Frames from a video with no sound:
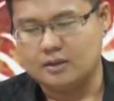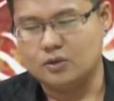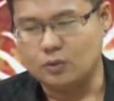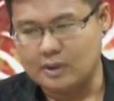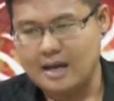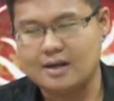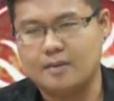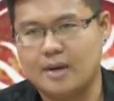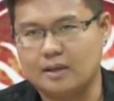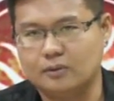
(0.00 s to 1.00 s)
อยู่หน้าเดื
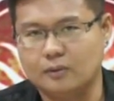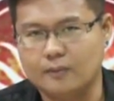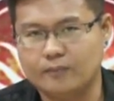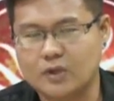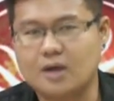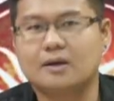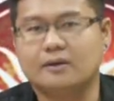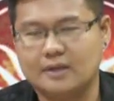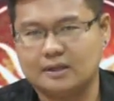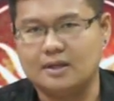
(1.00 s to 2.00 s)
อนพันธุ ก็คื
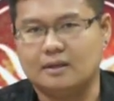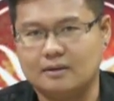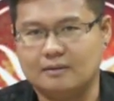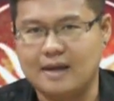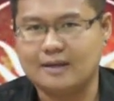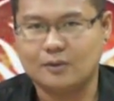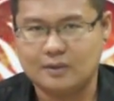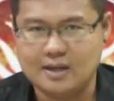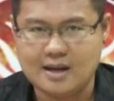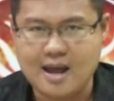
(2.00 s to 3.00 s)
อสถิตณตร
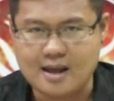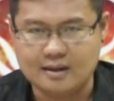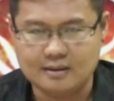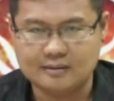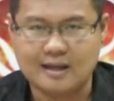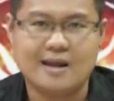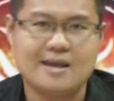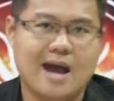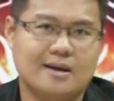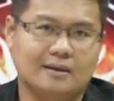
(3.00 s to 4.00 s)
งนี้ได้ สักระ
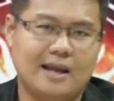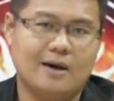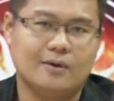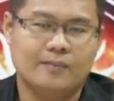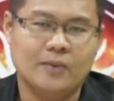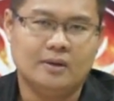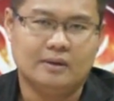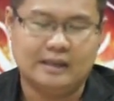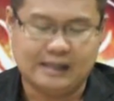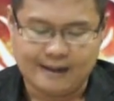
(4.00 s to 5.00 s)
ยะหนึ่งแล้ว
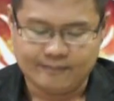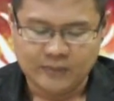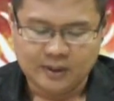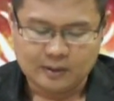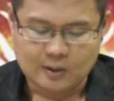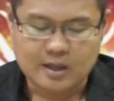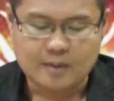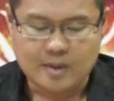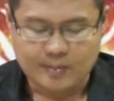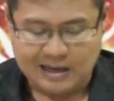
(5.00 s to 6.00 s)
นะครับ ก็ยั
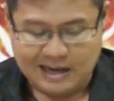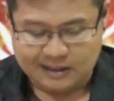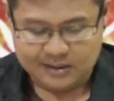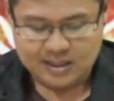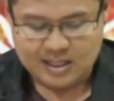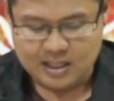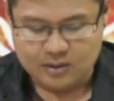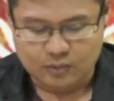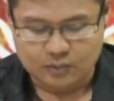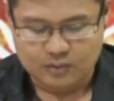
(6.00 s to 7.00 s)
งมีพลังที่ดี
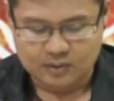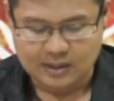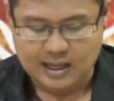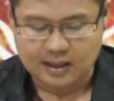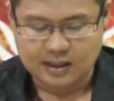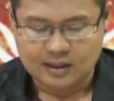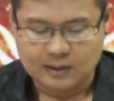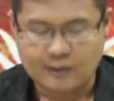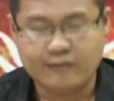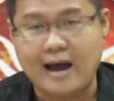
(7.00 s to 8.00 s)
อยู่นะ
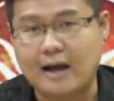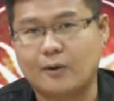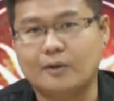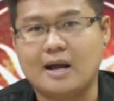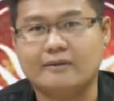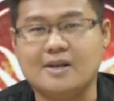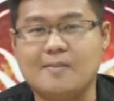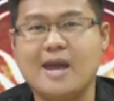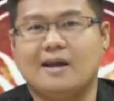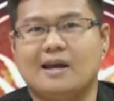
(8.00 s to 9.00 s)
ก็ฝากคนราศี
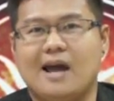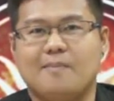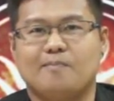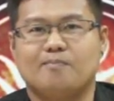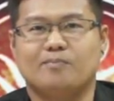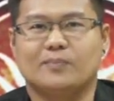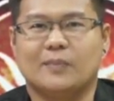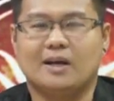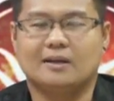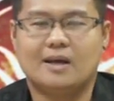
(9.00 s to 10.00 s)
เมษนะครับ
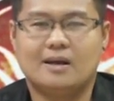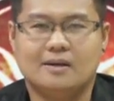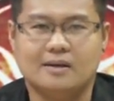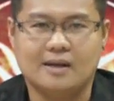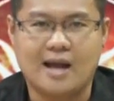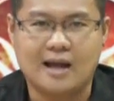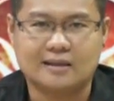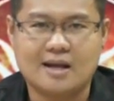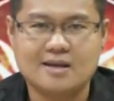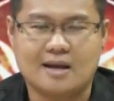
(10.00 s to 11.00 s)
นะท่านหาก
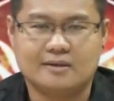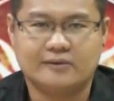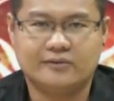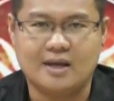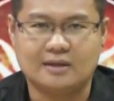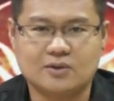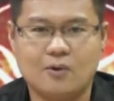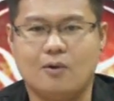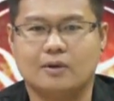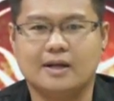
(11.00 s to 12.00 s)
ท่านอยากจะเสี่ยงโช
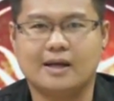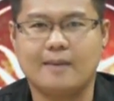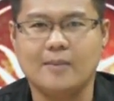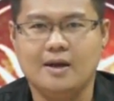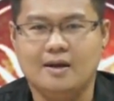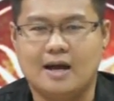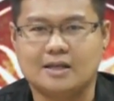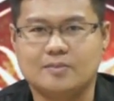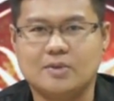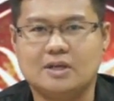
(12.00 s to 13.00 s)
คนะครับ อา
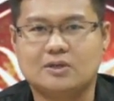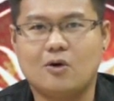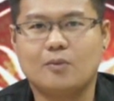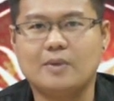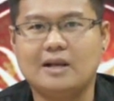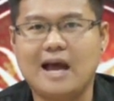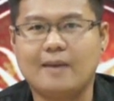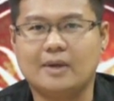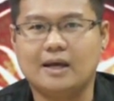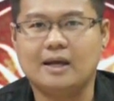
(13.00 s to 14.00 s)
จจะมีโชค มีลา
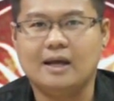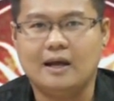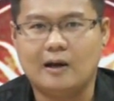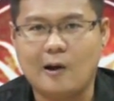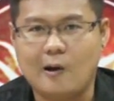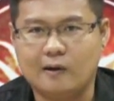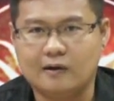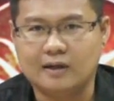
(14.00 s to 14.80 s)
บนะ ลอง